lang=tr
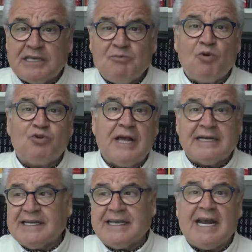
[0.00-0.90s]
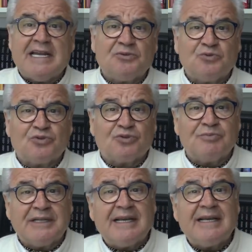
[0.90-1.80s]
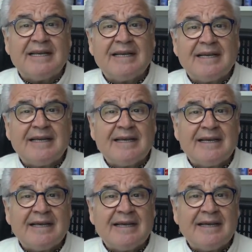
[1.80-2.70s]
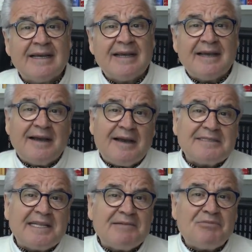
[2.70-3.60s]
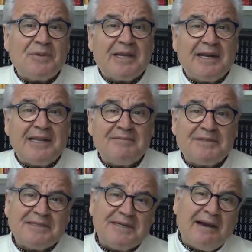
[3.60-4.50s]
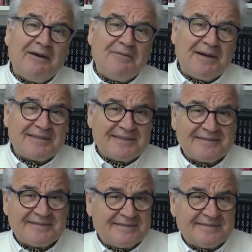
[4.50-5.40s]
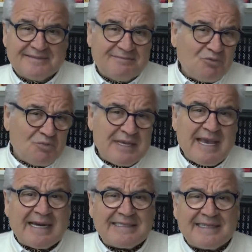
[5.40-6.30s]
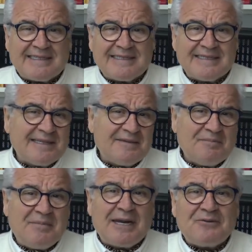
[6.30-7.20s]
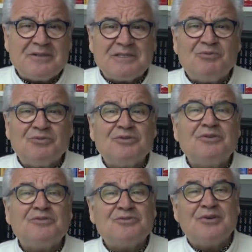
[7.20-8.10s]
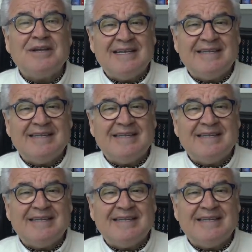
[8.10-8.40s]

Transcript: Kim öldü der şekerlesin çorum diye. Hazreti Ebu Bekir ne demiş? Ya Ömer, bu bir gerçek. Bir an önce bunu söyleyeyim.